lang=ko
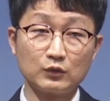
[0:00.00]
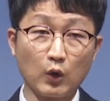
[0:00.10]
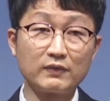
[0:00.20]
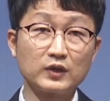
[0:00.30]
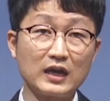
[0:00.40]

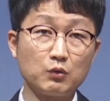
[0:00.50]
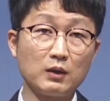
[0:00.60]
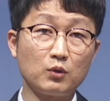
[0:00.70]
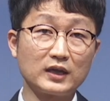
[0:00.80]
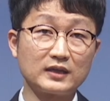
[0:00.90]
관계
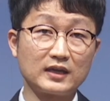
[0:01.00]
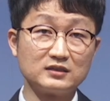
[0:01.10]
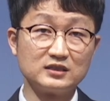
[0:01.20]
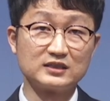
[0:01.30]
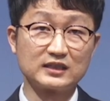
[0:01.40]
회복에 대한
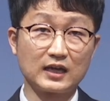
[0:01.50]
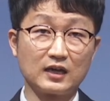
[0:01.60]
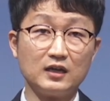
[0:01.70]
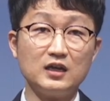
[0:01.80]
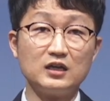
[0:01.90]

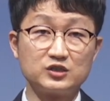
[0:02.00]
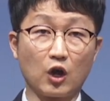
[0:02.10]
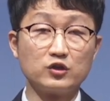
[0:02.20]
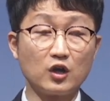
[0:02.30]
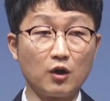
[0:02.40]
의지가
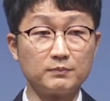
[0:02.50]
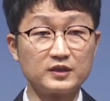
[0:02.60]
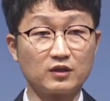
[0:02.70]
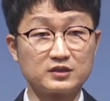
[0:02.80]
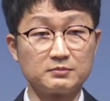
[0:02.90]
전혀
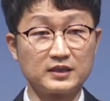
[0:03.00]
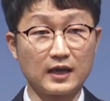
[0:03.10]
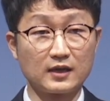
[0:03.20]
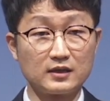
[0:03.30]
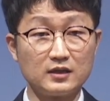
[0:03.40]
없는
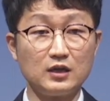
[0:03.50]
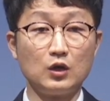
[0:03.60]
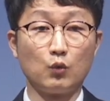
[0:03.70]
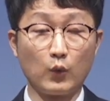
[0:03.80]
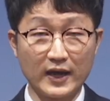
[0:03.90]
것입니다.
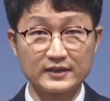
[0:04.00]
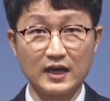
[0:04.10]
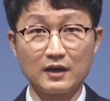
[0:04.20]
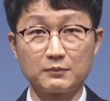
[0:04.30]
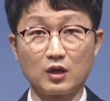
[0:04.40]

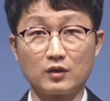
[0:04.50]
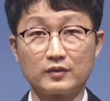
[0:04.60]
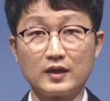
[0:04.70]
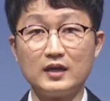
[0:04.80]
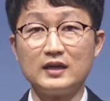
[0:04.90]

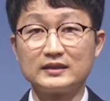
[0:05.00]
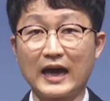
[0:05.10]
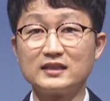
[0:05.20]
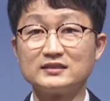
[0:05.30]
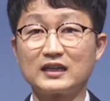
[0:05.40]
왜냐하면 다른